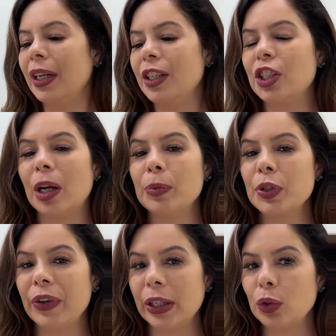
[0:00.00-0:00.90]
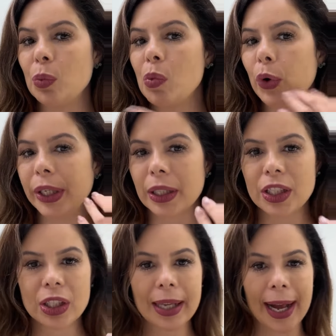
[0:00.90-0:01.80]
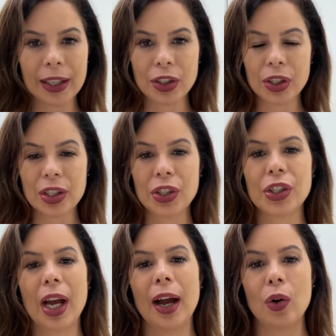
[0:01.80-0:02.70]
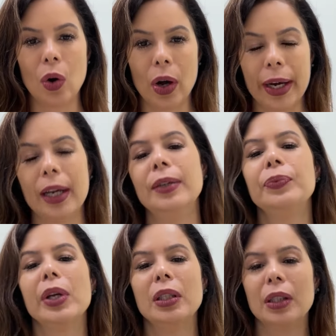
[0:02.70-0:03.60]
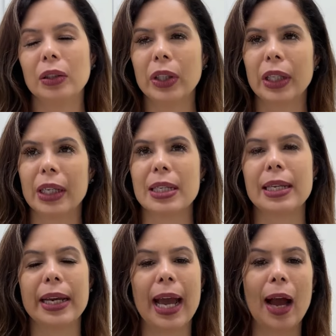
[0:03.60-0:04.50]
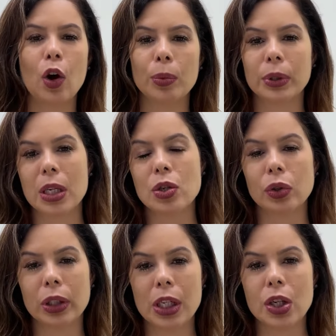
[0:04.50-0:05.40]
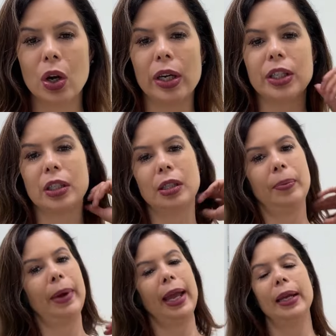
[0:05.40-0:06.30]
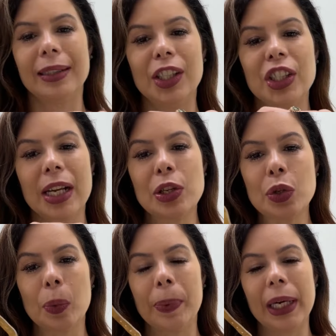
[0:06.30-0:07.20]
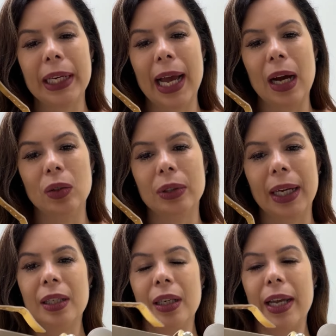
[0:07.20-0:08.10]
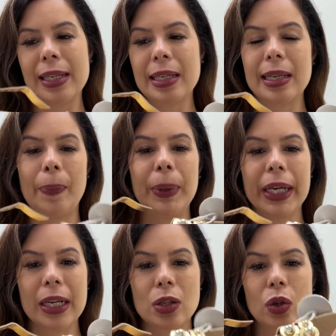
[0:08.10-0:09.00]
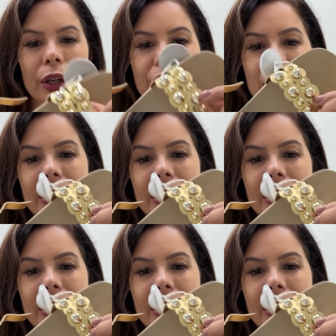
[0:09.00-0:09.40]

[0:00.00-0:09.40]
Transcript: Estamos vendo muitas taxas agora, tanto aqui na C&A como nas outras lojas também. Está super em alta essas aplicações de